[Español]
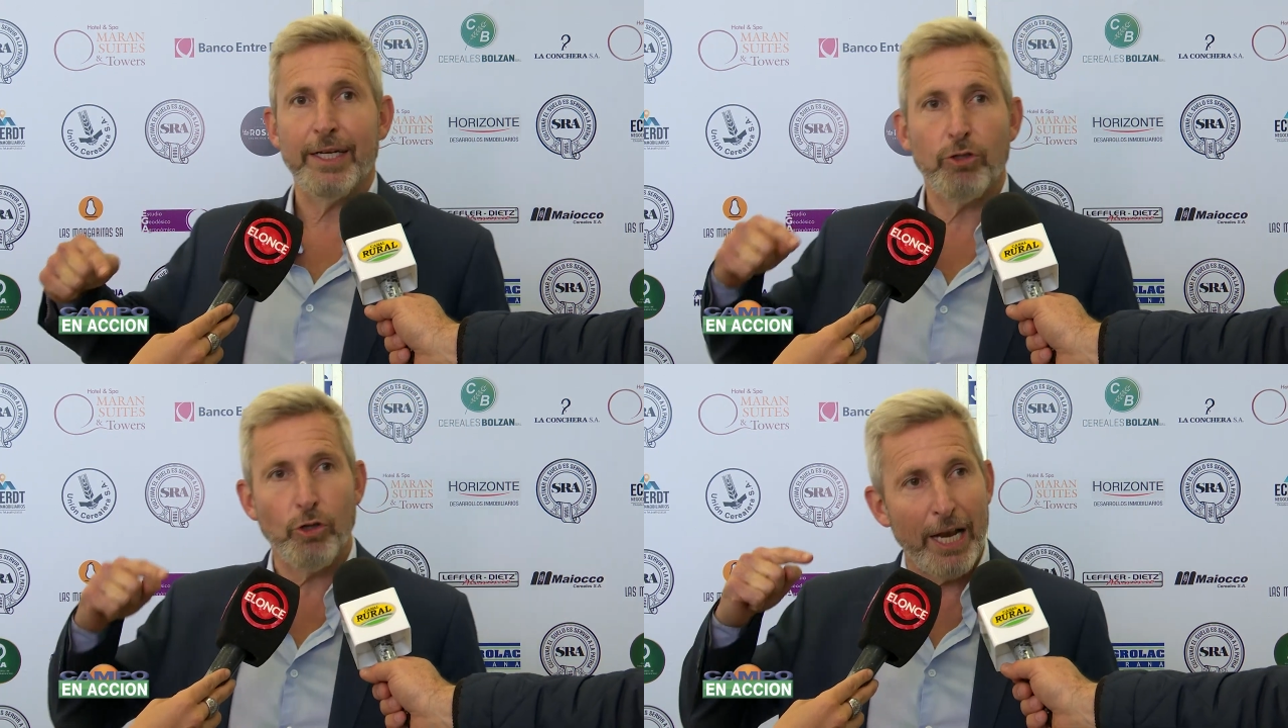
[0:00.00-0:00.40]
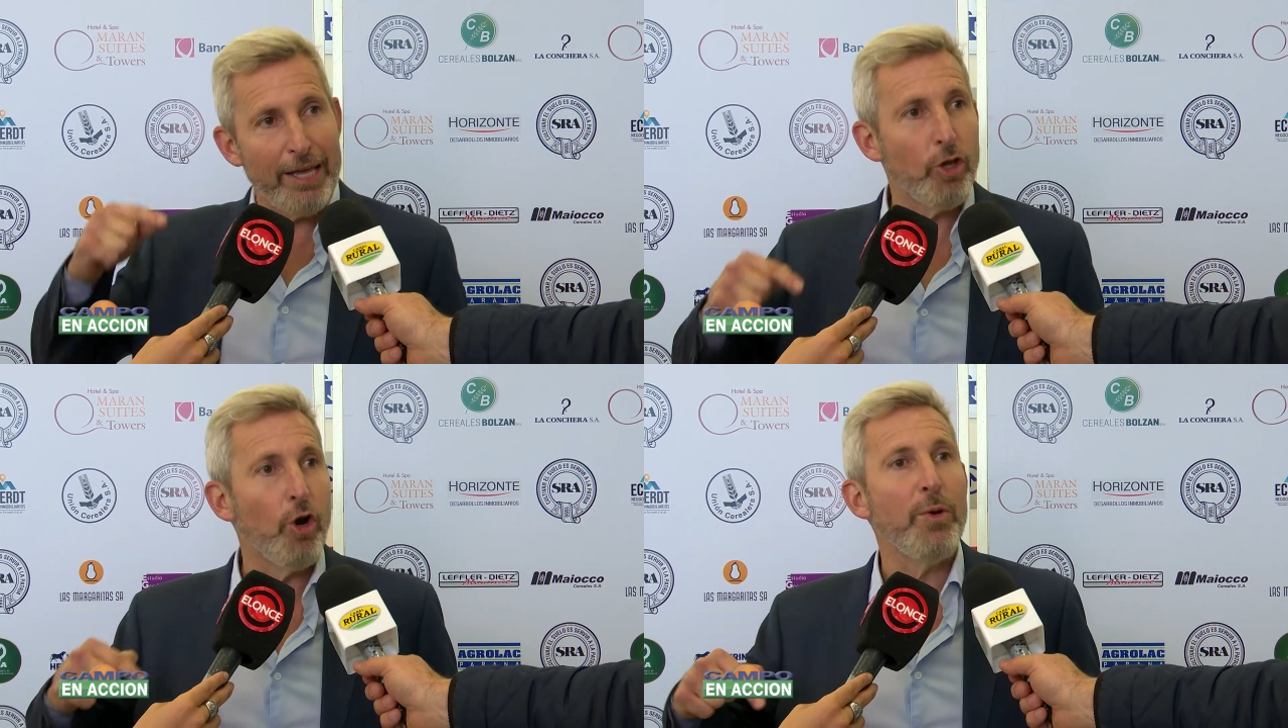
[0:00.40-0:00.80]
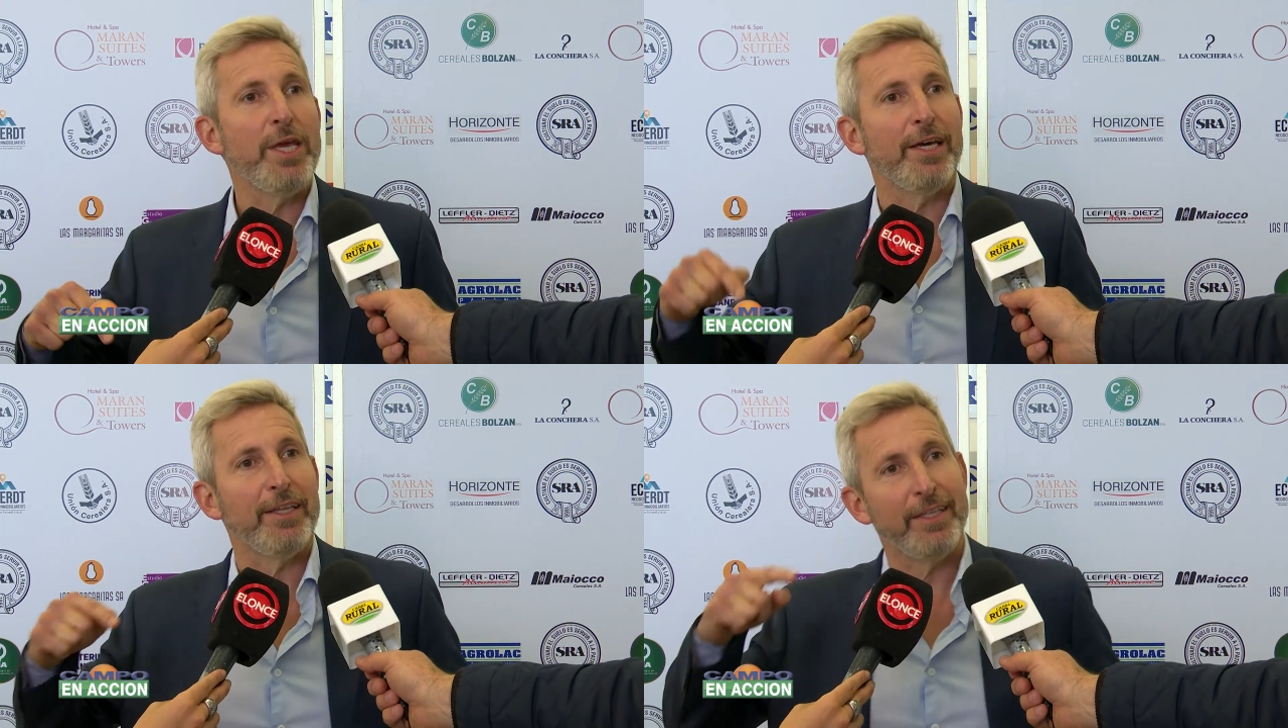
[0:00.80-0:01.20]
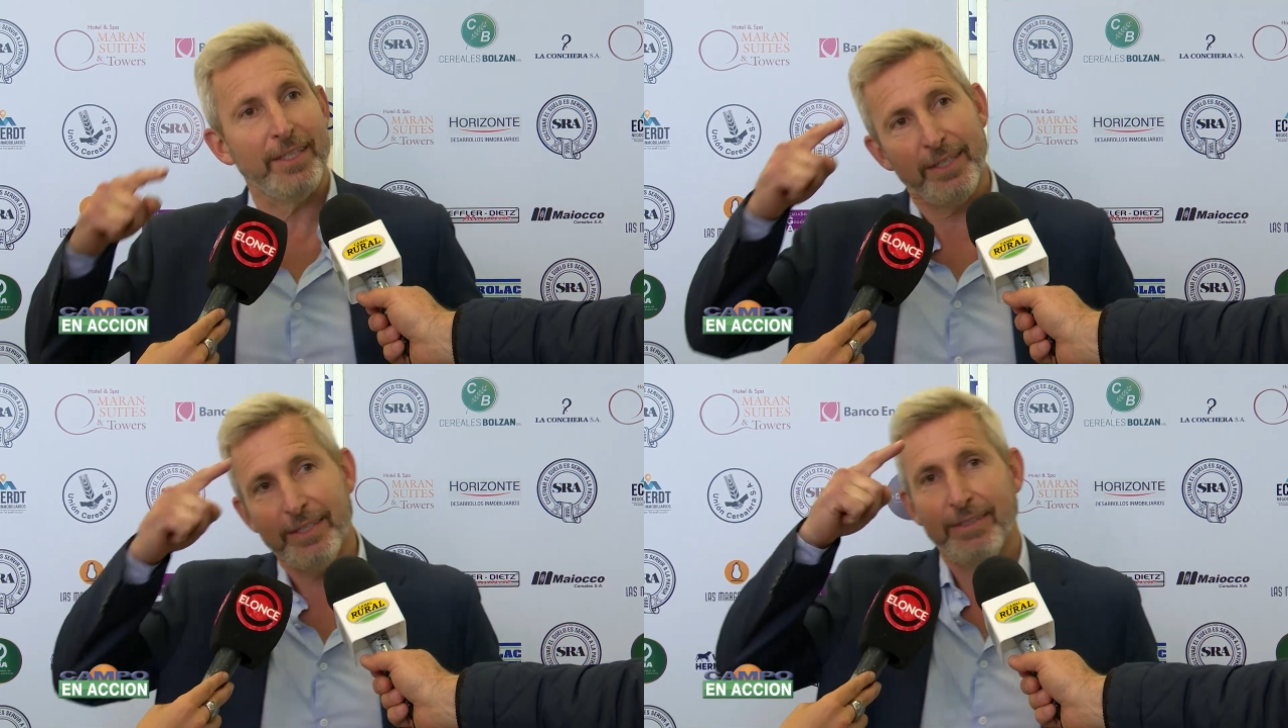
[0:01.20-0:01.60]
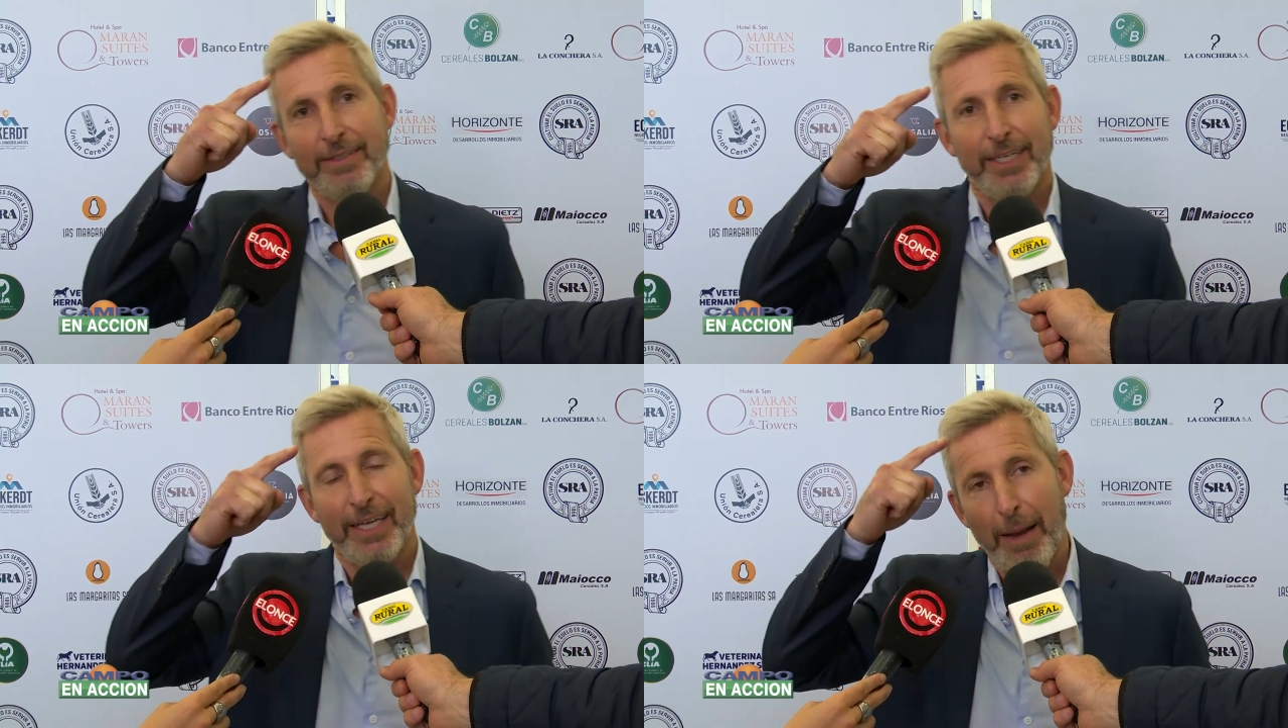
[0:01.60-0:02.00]
toda la hidrovía, desde,
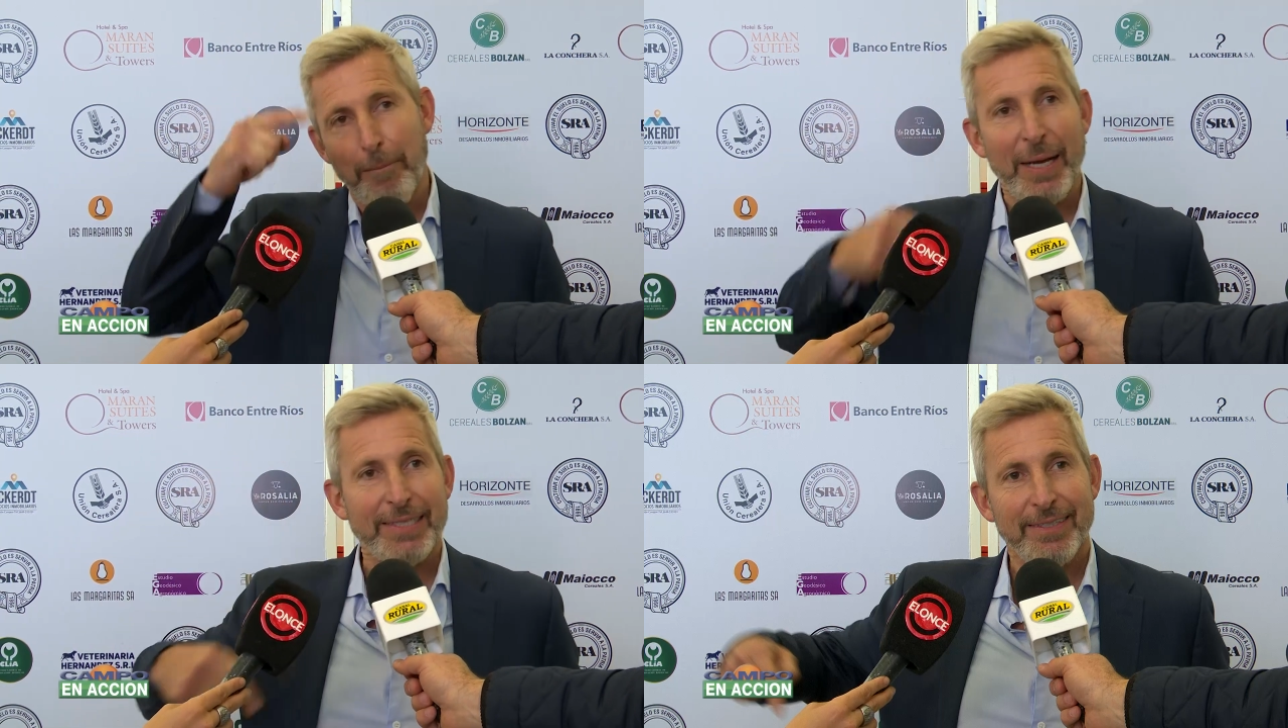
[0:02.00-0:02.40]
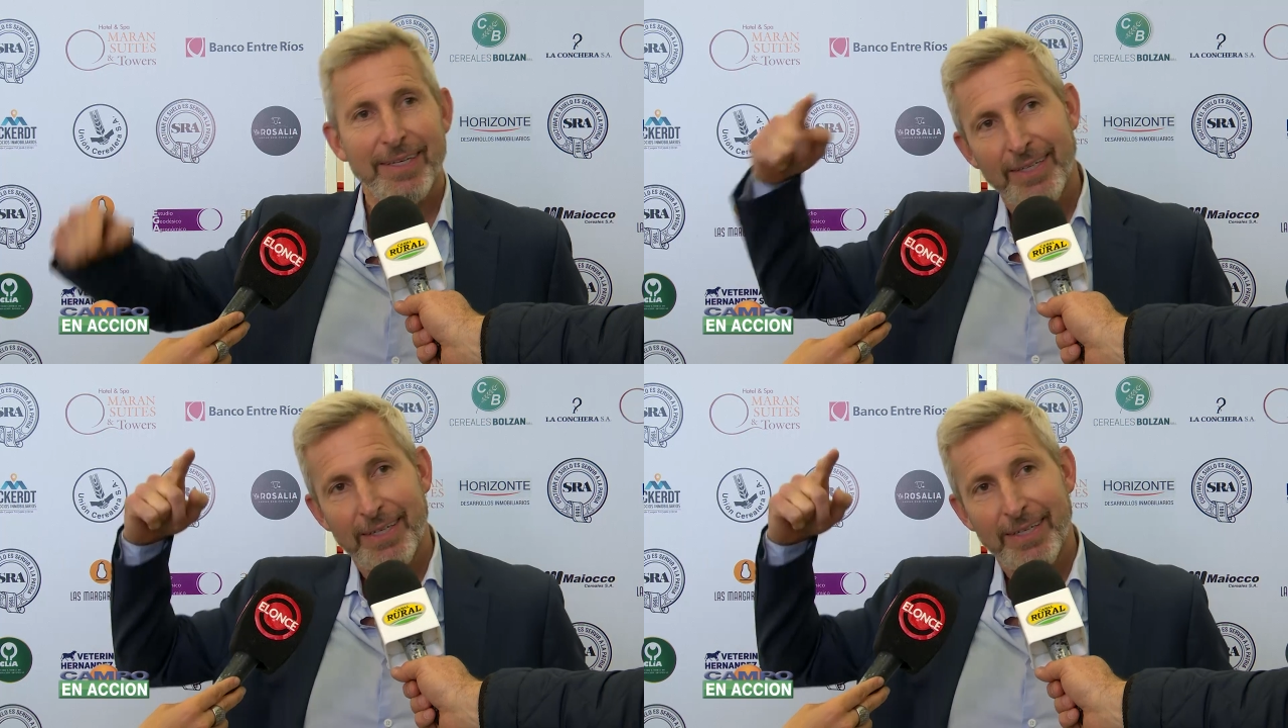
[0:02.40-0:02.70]
diría, La Paz